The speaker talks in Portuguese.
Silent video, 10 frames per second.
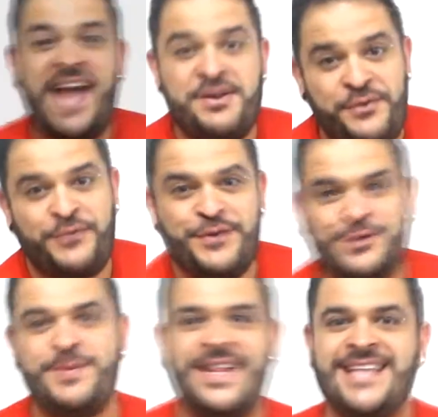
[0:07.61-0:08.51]
E aí,
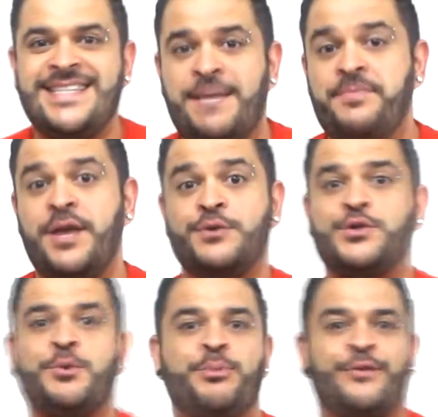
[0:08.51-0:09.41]
fofinhos, beleza? Eu
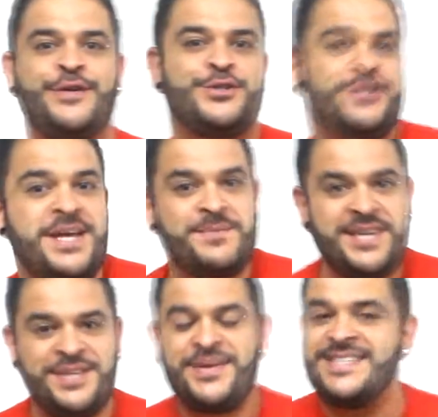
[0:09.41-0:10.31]
sou o professor Jean
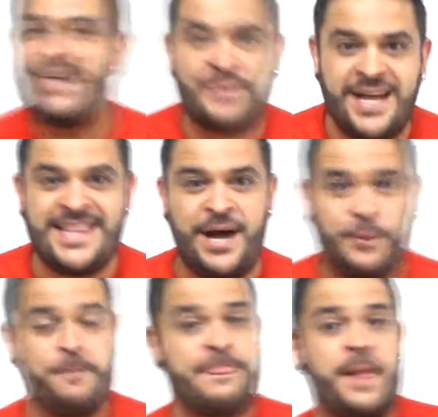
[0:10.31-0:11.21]
Brito e esse é o
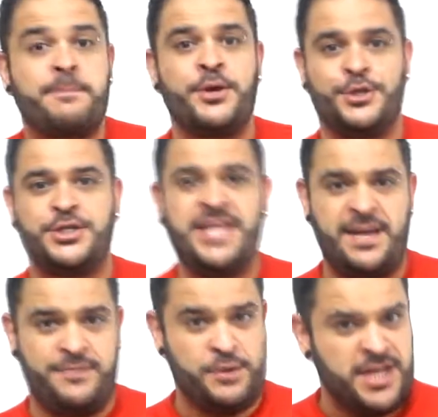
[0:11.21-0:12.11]
canal Biologia
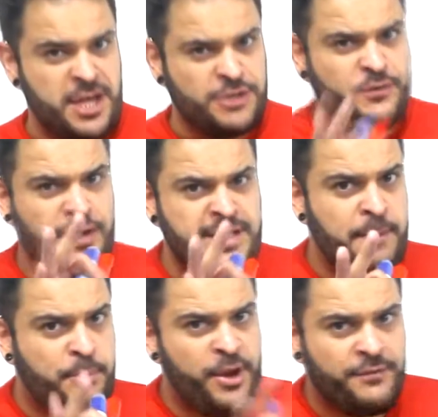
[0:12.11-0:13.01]
na Veia, um canal de, de,
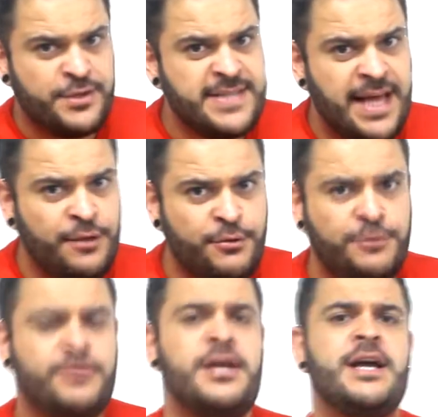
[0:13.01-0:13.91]
apoio a você,
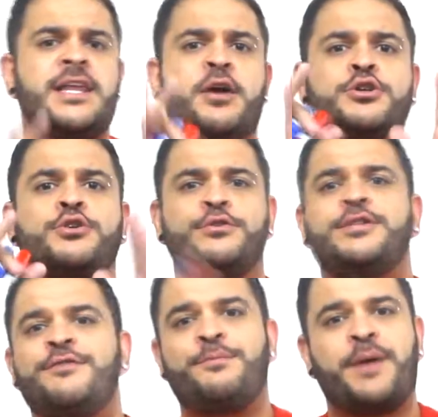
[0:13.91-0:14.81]
aluno, canal
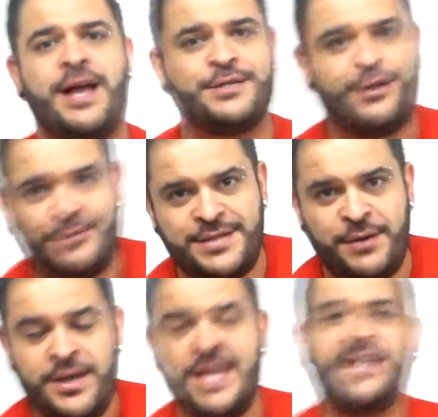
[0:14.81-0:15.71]
exclusivo para
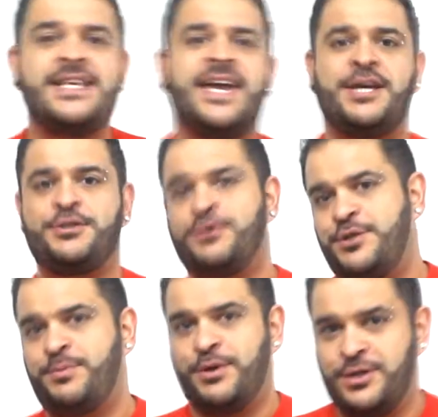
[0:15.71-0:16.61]
resolução de questões
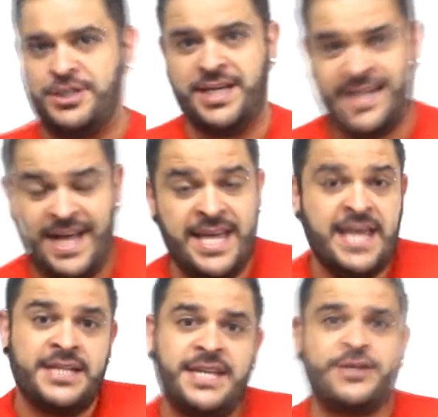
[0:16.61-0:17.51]
de biologia, tá?
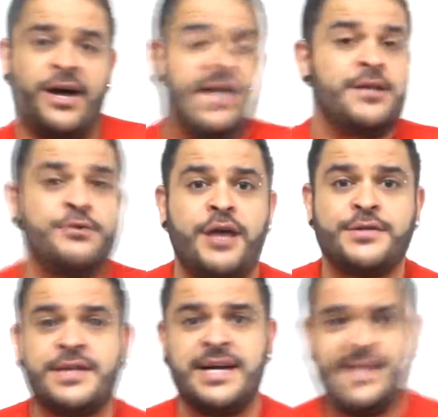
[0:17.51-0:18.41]
Gente, ó, no
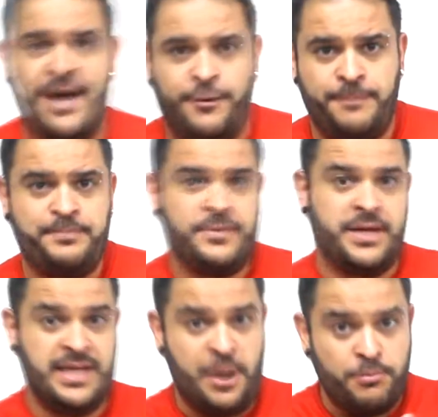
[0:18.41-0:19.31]
nosso canal,
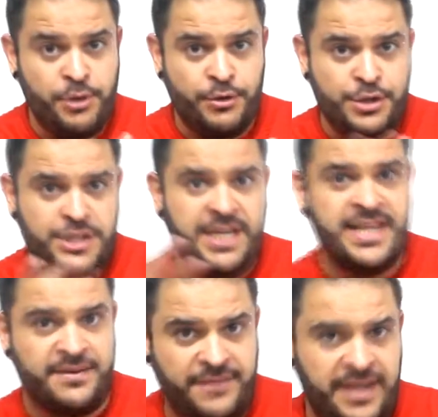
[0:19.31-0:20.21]
canal Biologia
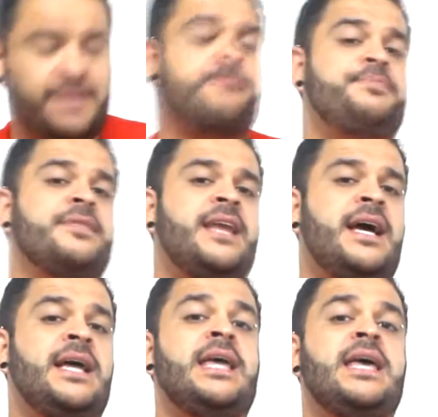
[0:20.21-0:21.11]
na Veia,
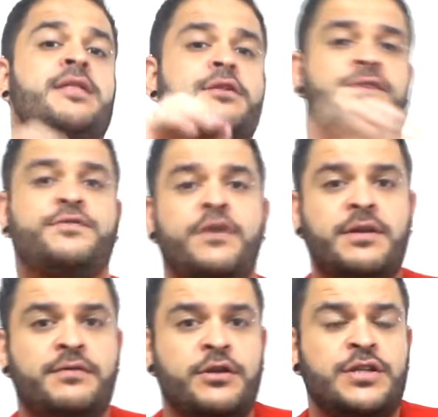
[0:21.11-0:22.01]
tá? Nós,
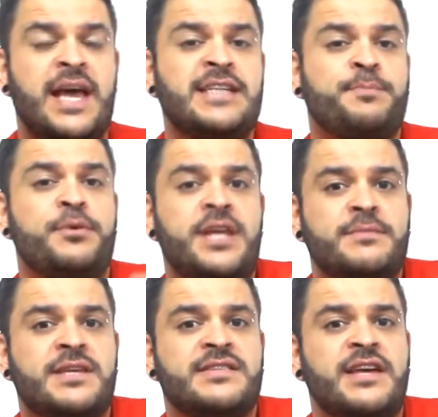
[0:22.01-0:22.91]
nós
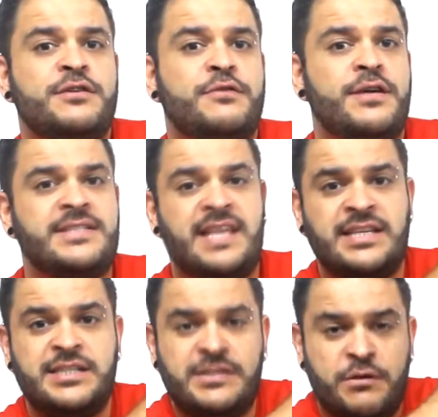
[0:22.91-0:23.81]
respondemos as questões que
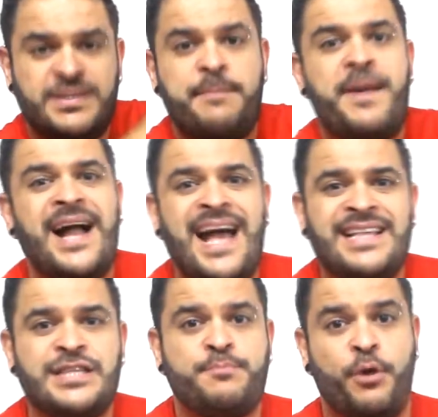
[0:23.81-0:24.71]
elas estão
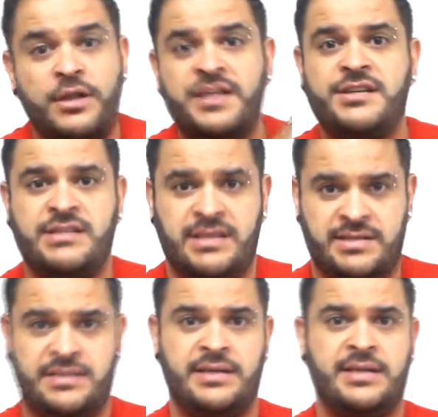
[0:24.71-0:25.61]
separadas por
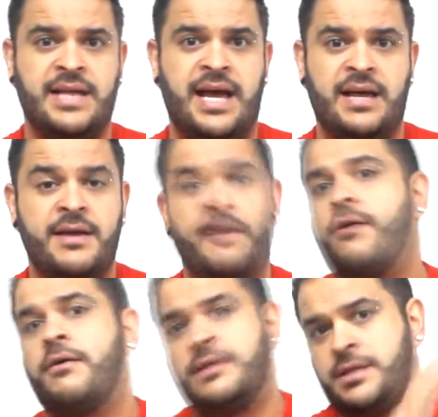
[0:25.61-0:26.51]
listas, tá?
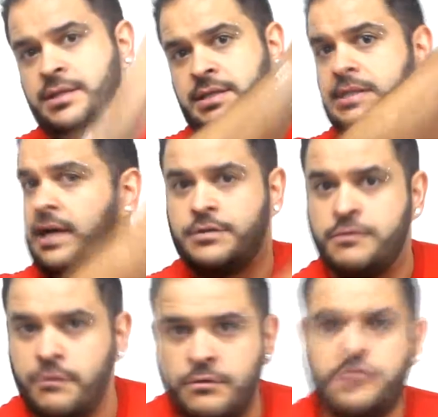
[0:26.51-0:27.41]
Listas de
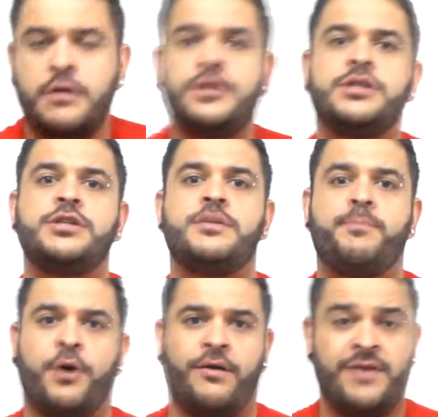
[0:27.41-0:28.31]
assuntos ou listas de
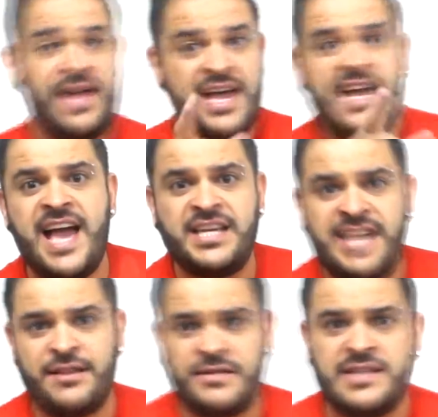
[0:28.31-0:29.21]
prova. Quer
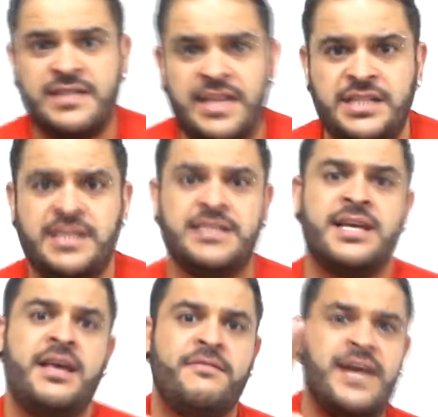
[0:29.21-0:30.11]
achar nossas listas?
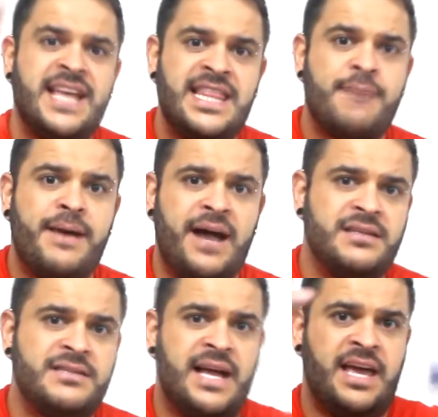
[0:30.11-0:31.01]
Vai lá na barra
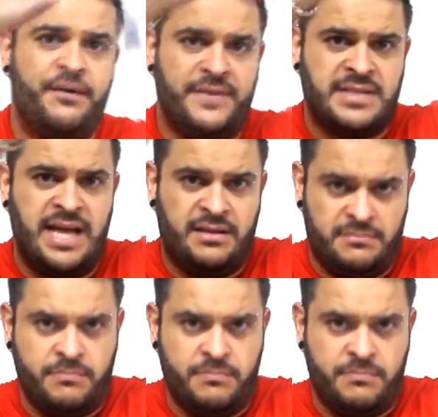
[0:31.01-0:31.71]
de tarefas, lá,